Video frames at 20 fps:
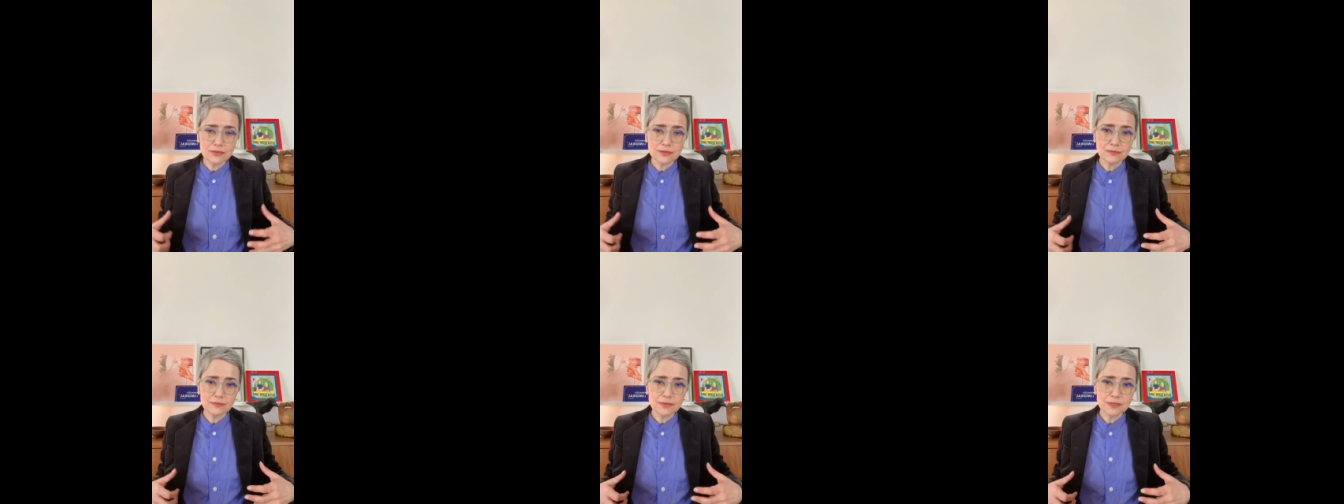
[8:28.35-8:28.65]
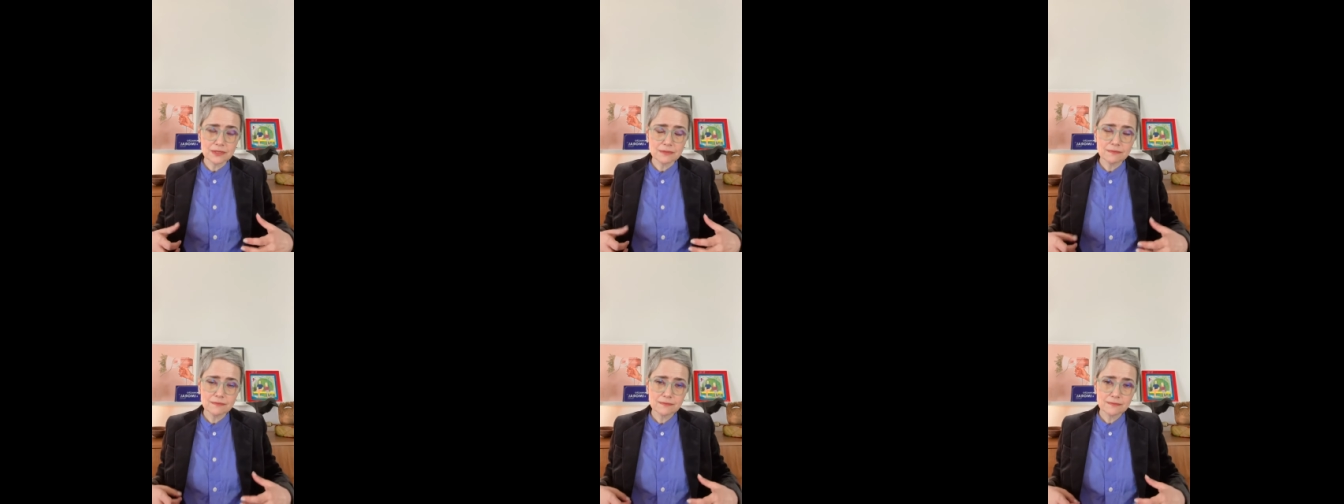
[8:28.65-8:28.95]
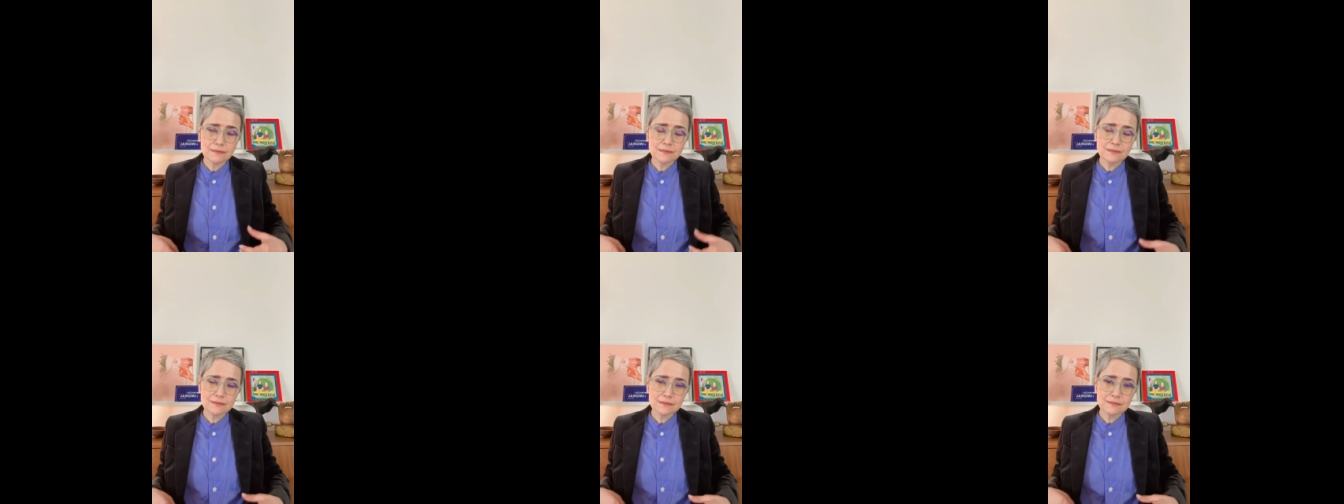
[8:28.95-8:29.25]
sobre,
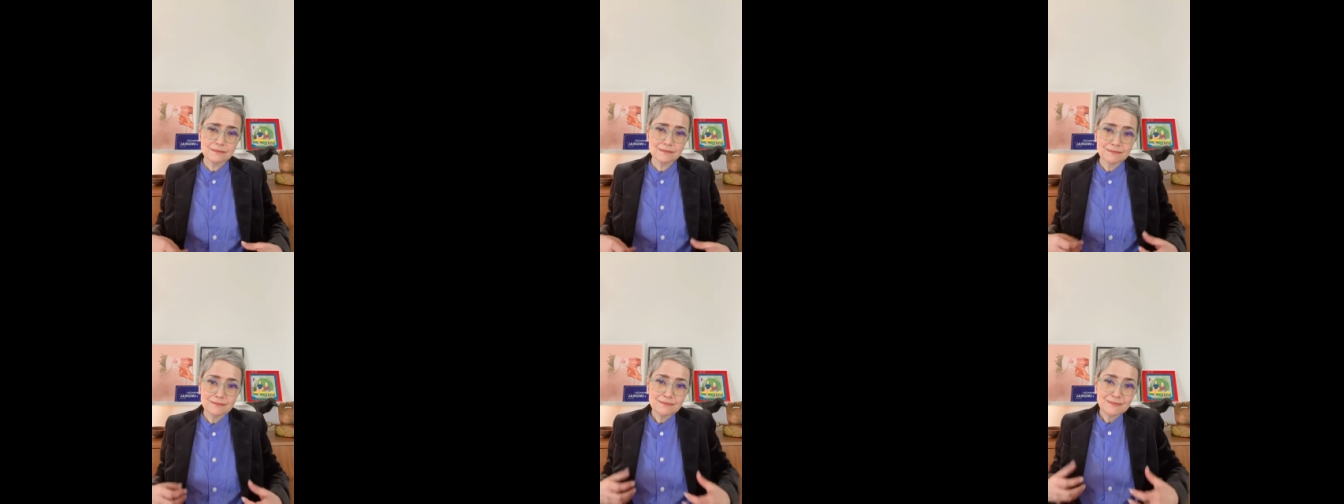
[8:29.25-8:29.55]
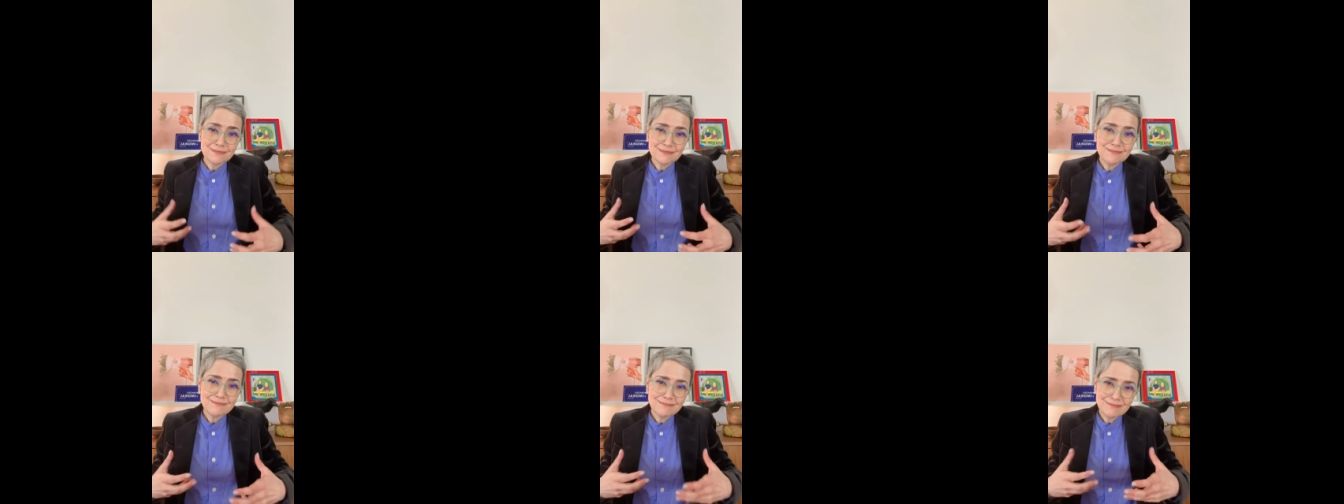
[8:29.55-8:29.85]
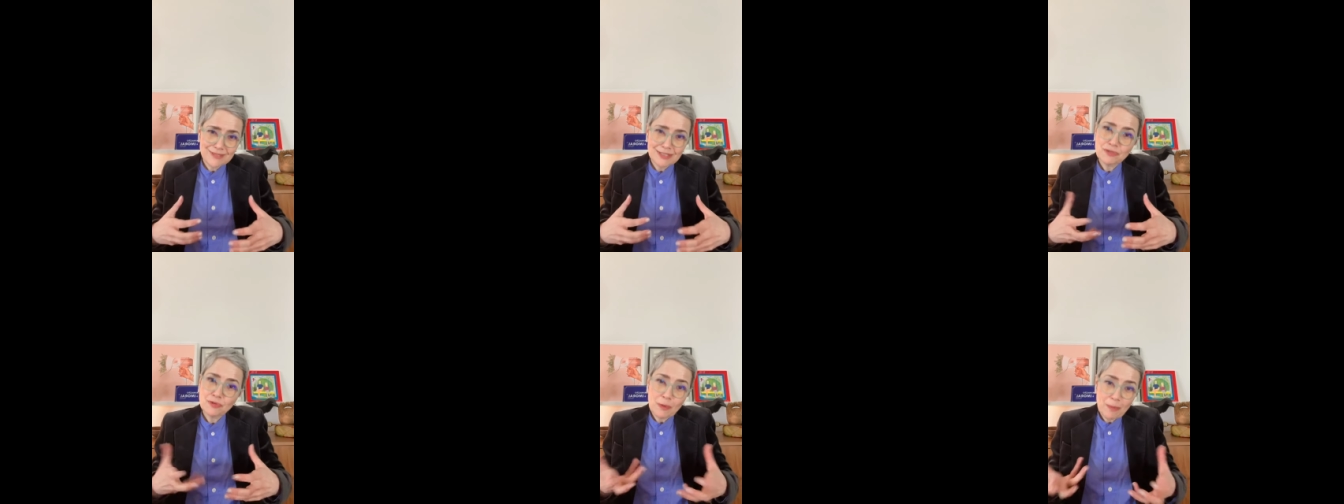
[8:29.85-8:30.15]

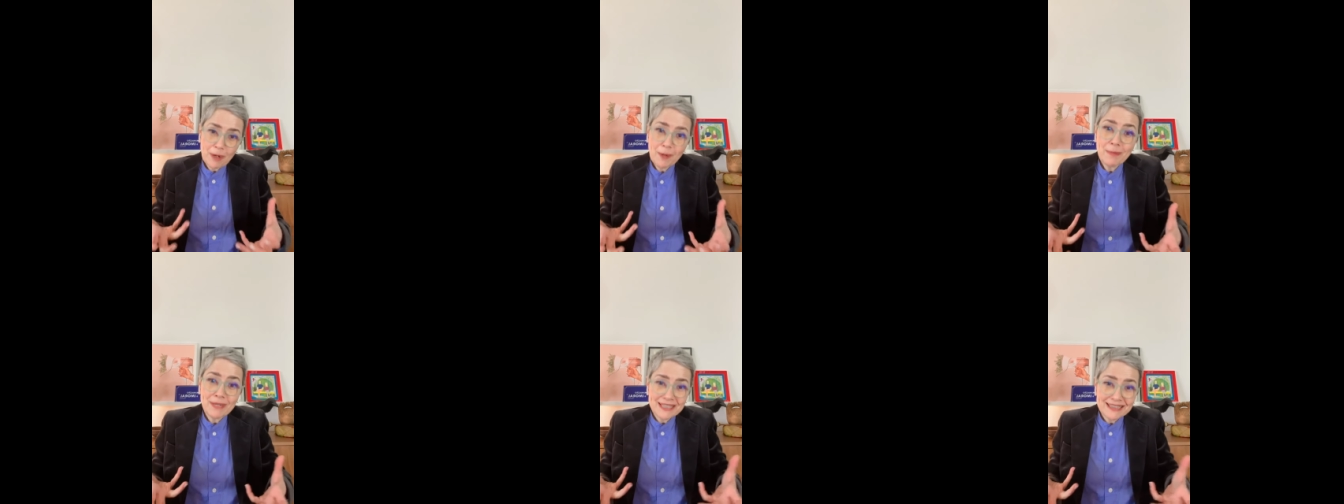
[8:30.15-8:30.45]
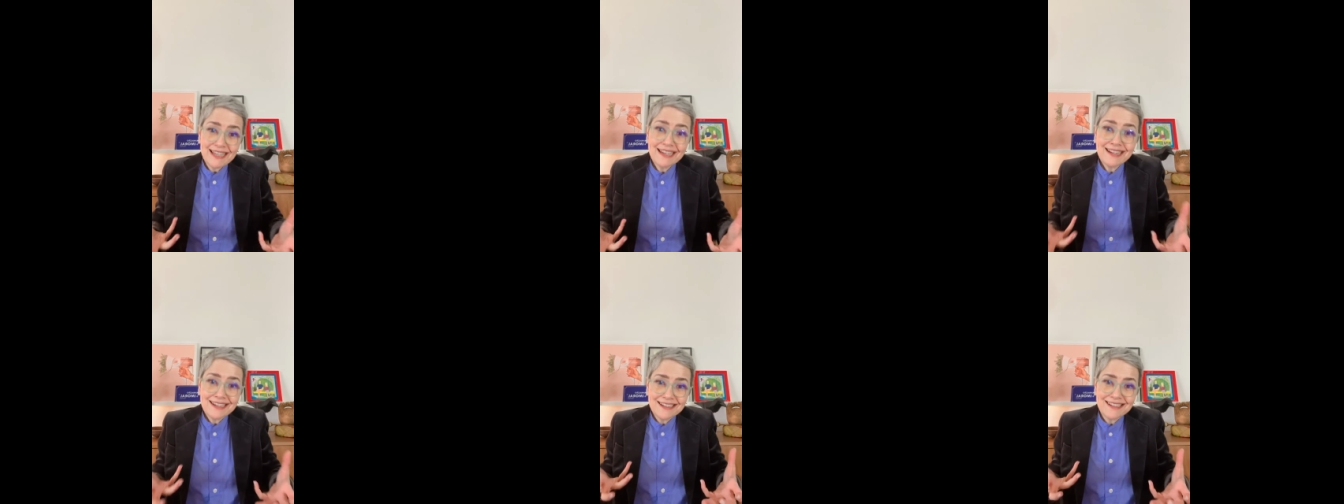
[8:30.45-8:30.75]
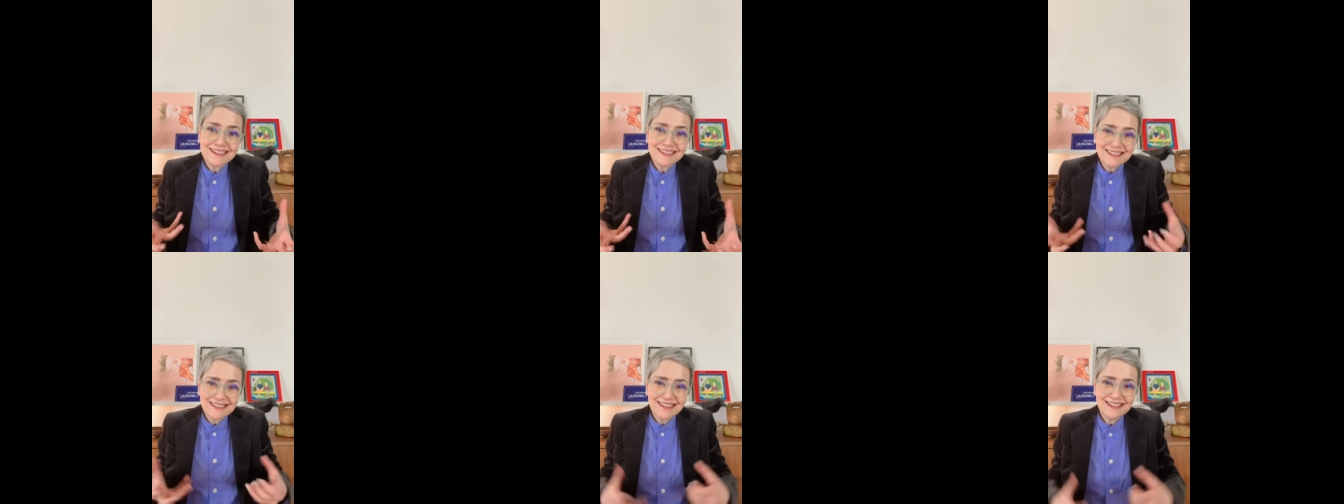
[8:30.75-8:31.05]
na sua própria
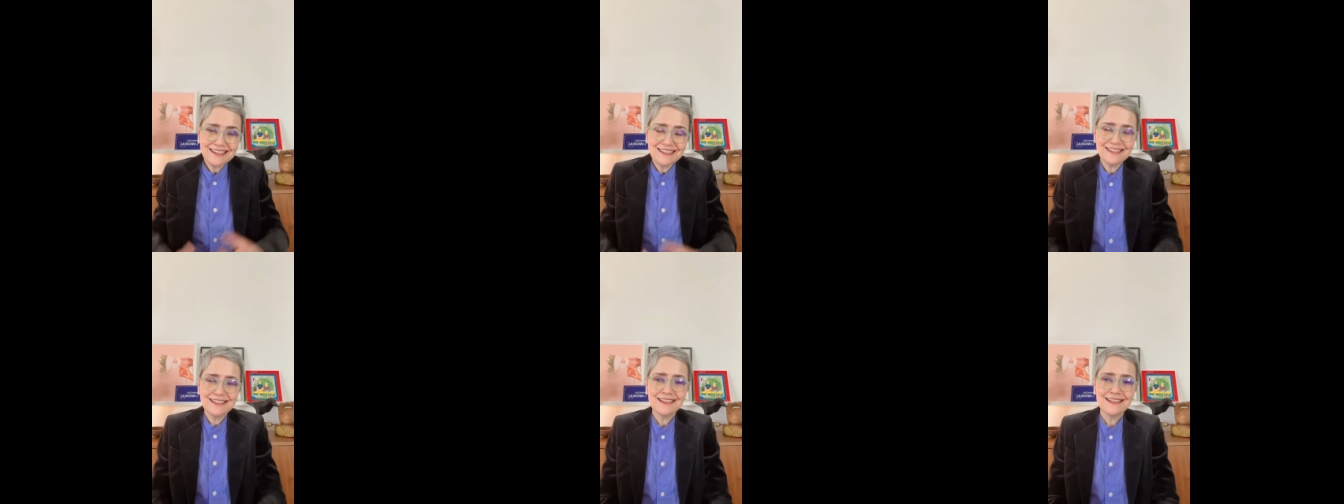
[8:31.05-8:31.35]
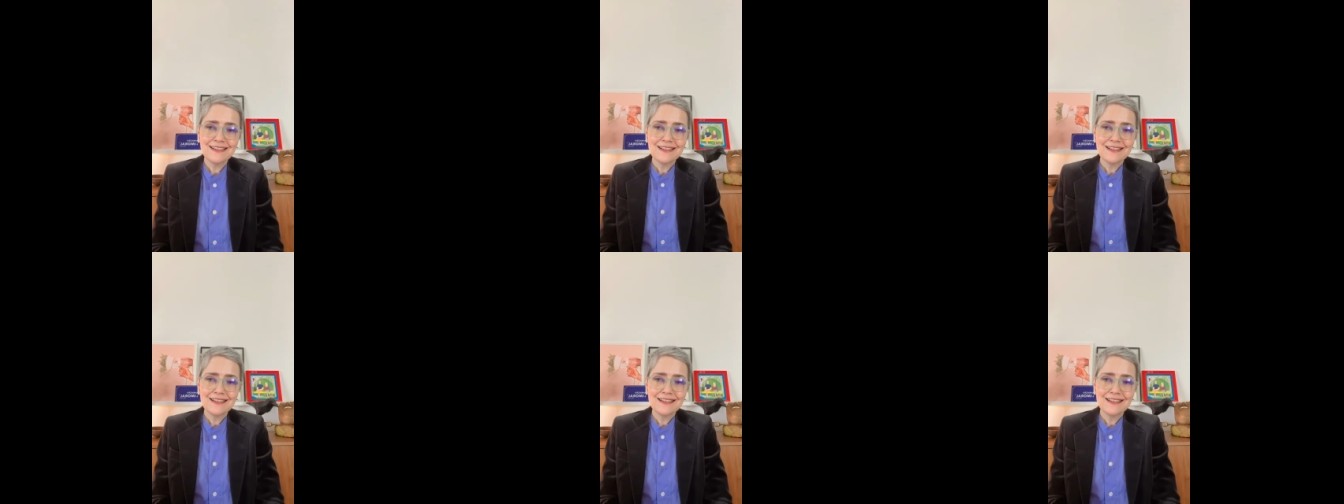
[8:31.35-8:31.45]
terra, né?